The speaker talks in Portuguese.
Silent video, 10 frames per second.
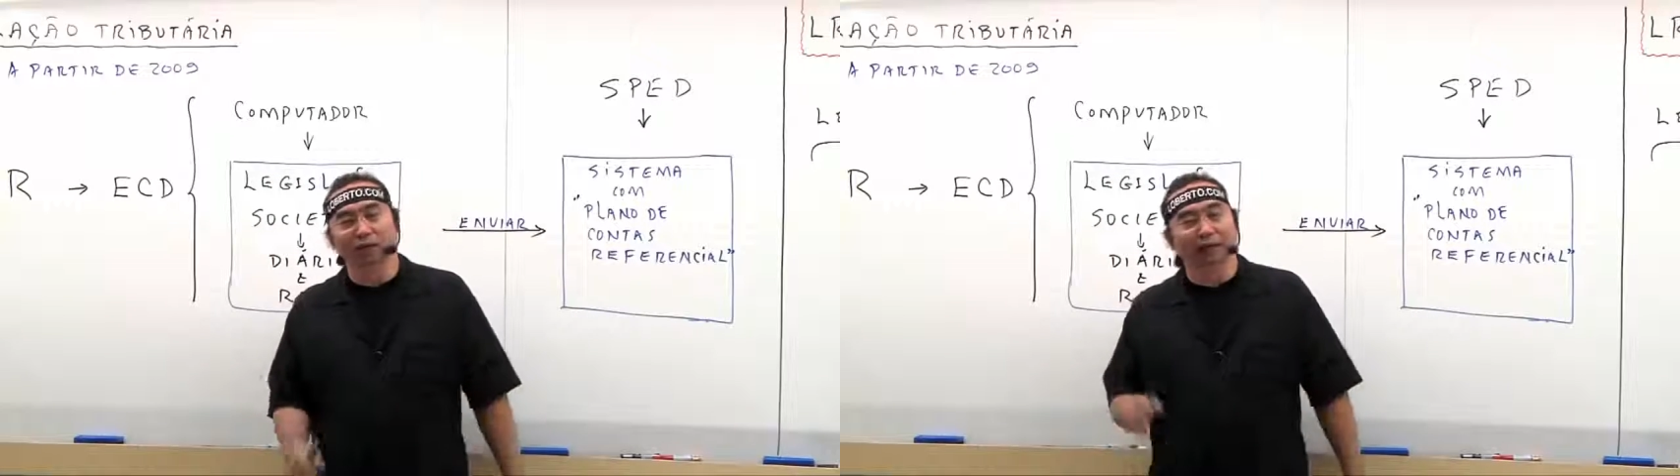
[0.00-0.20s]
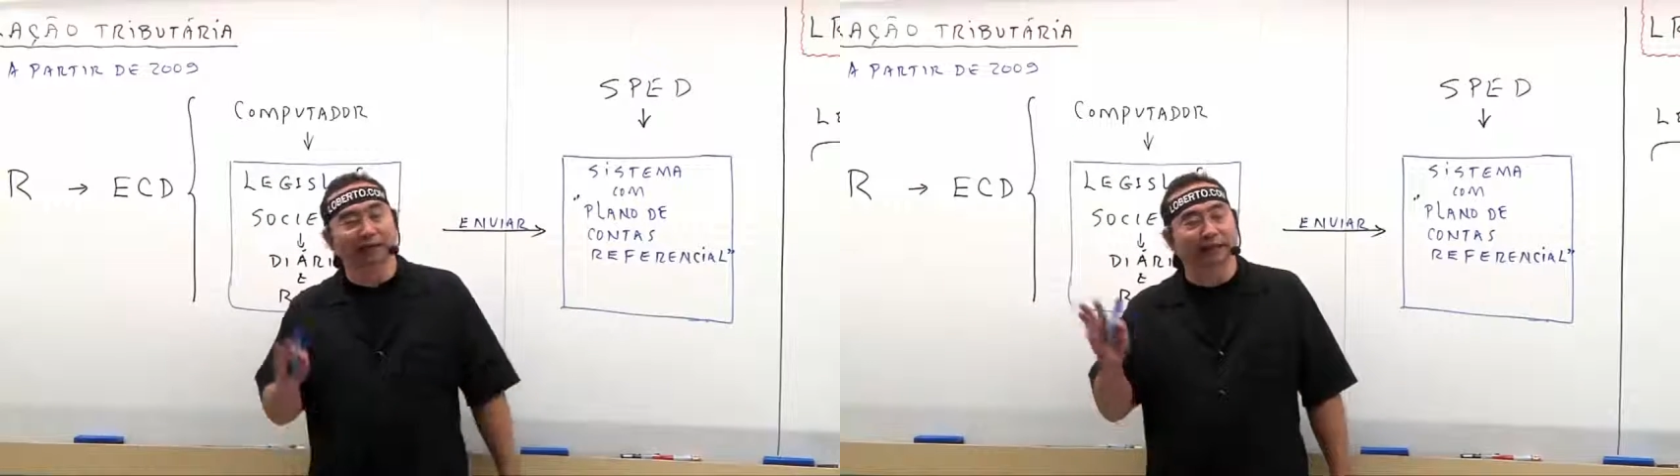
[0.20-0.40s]

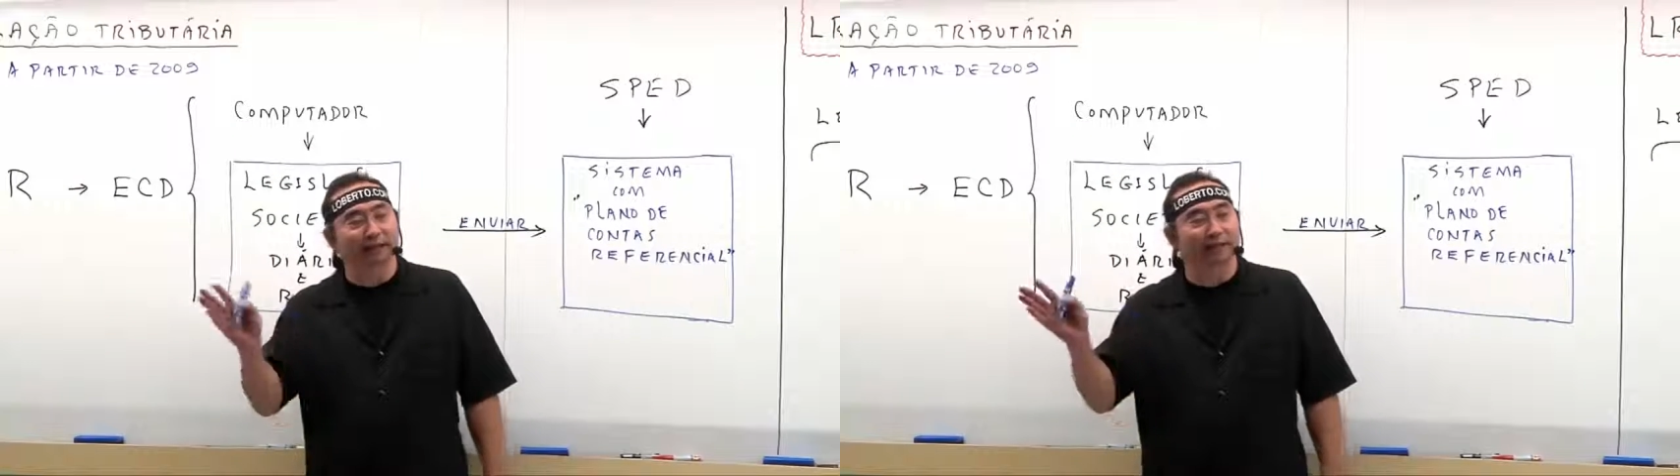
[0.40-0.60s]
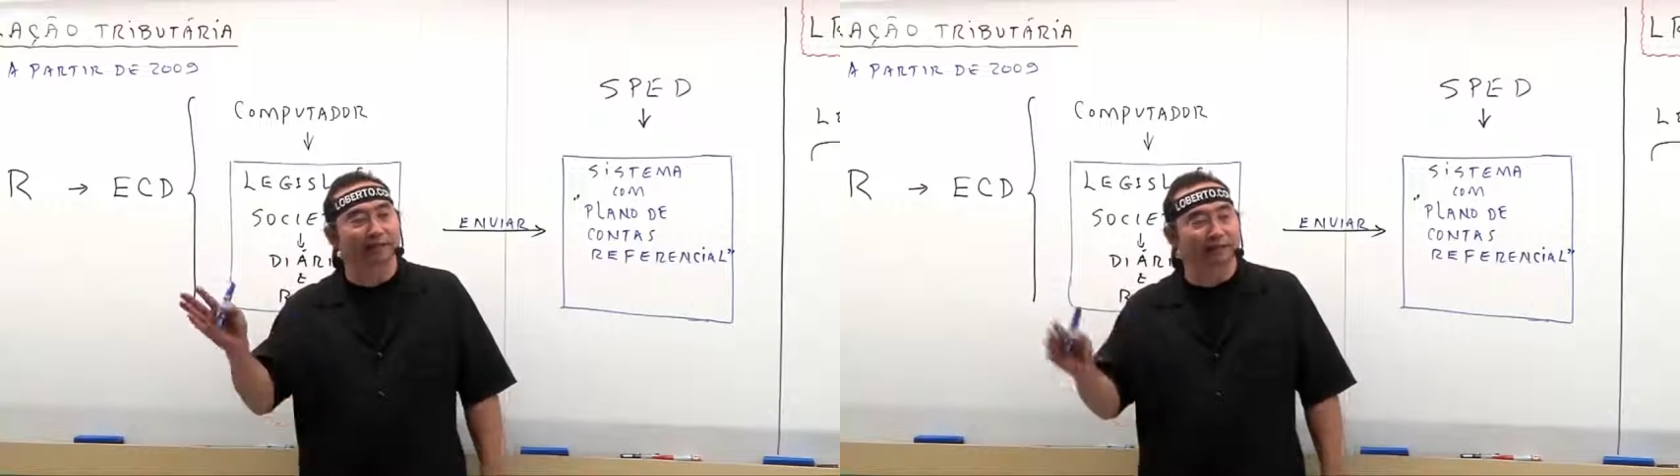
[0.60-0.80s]

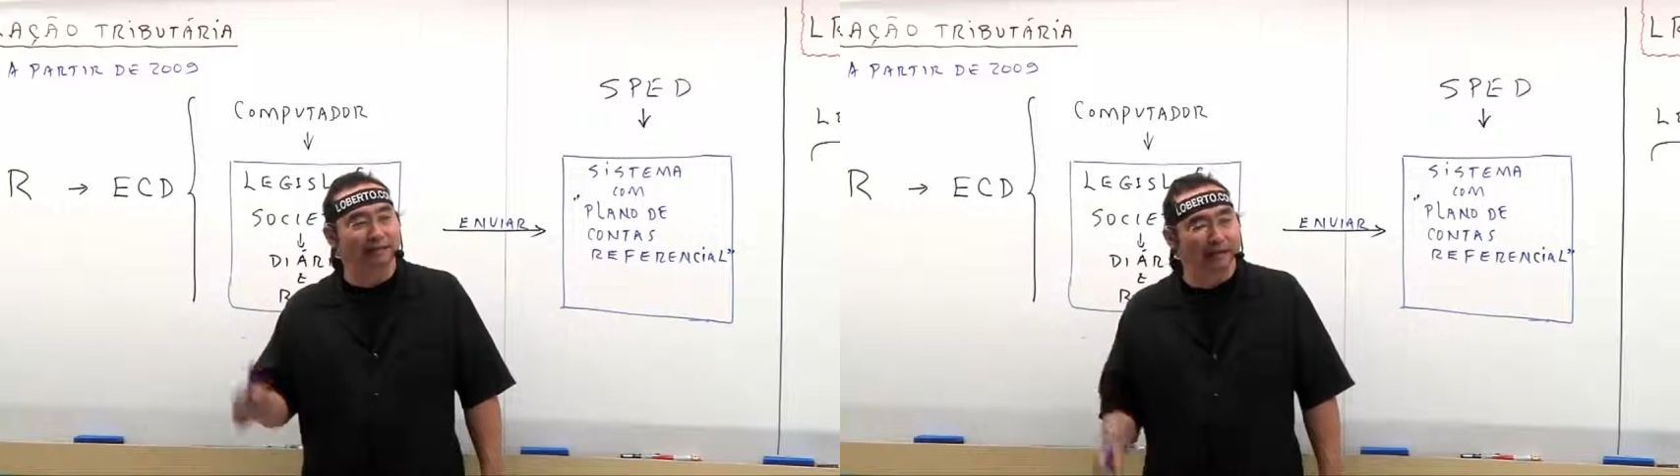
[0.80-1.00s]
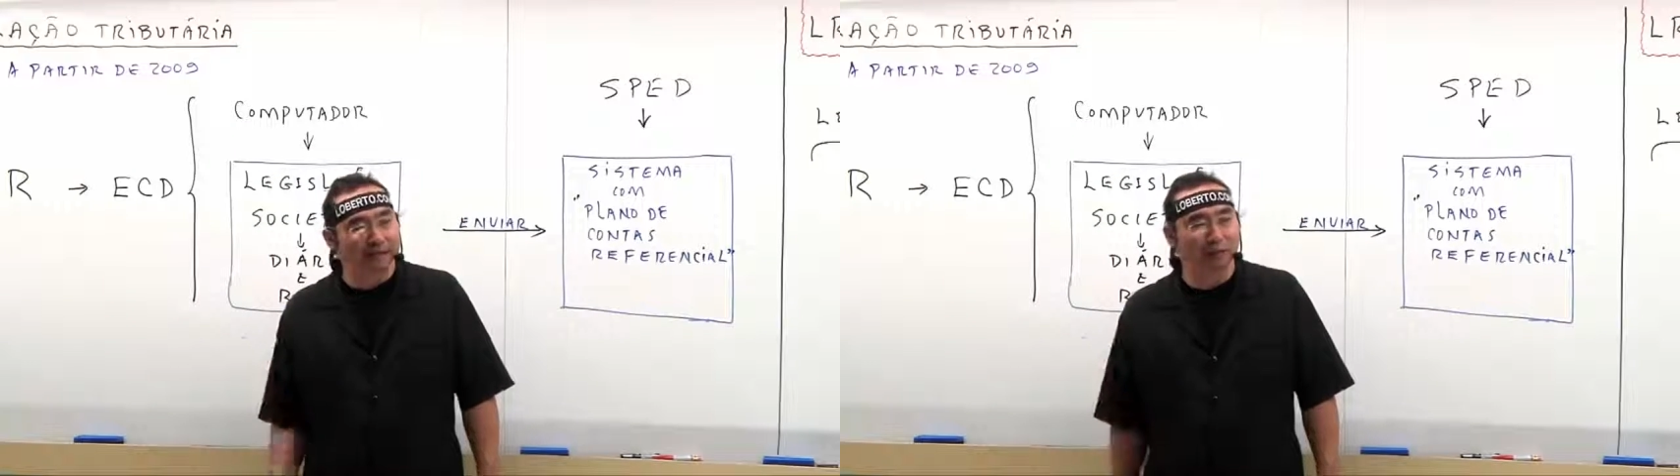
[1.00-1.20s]

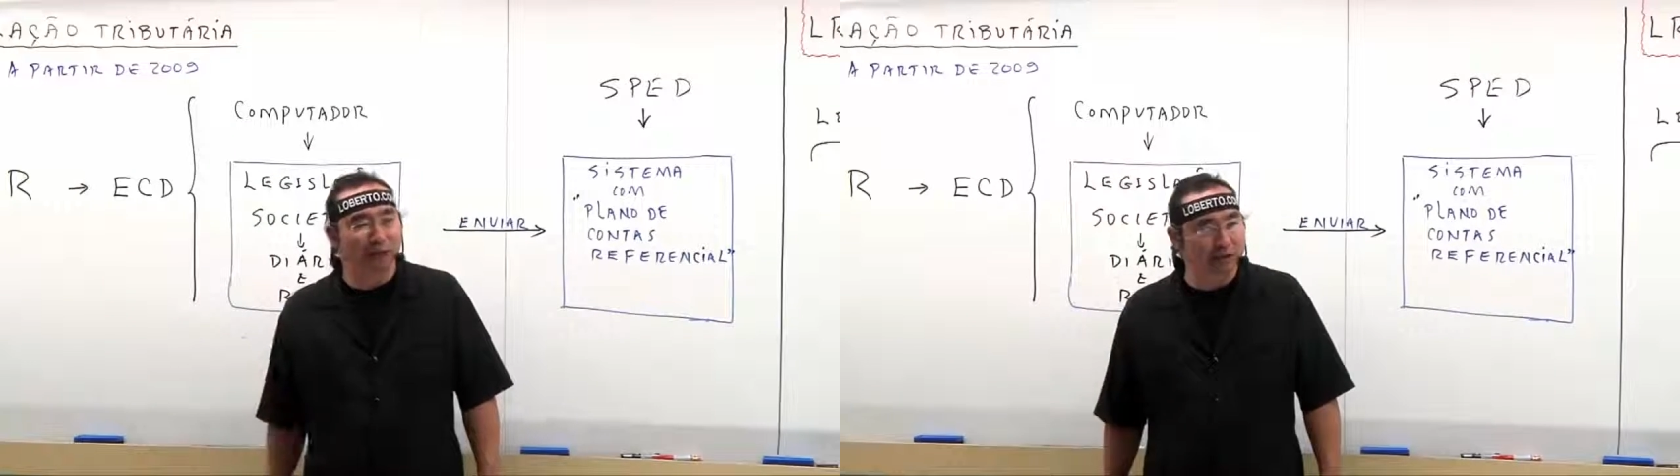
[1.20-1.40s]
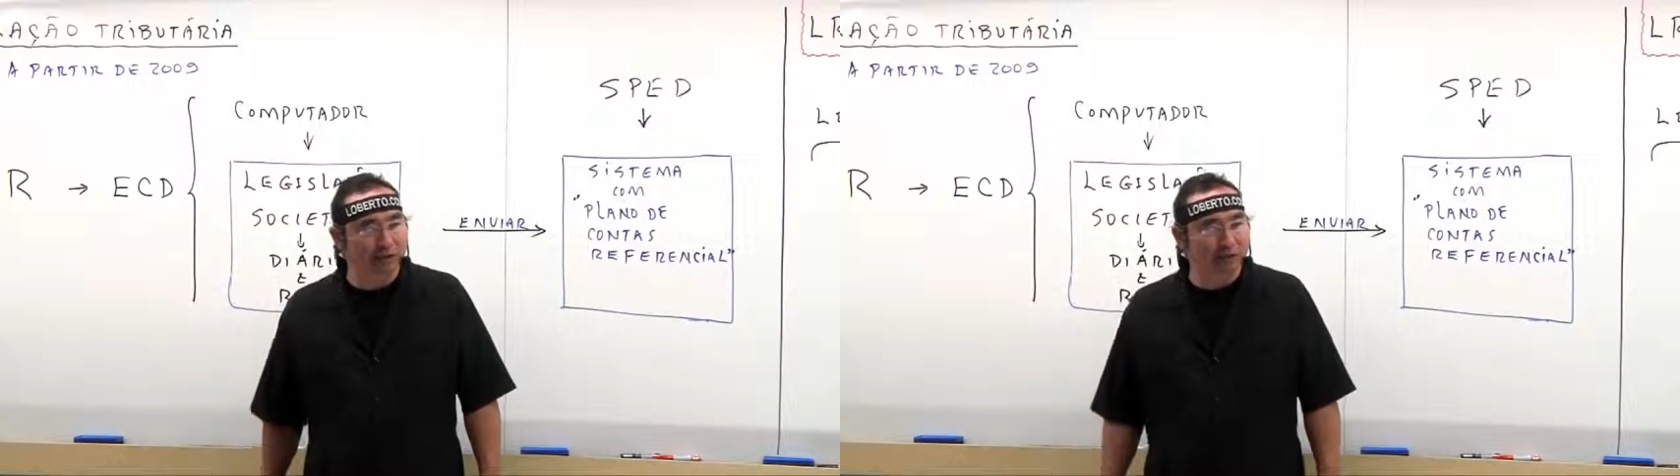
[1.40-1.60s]
86, não é
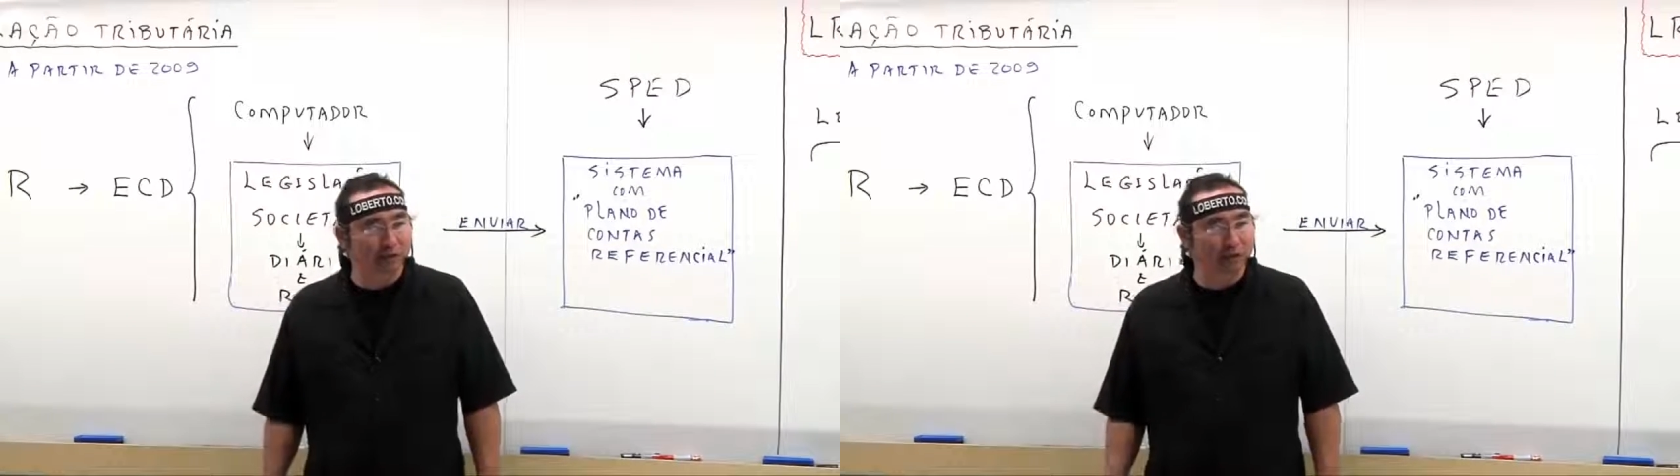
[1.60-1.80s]
isso?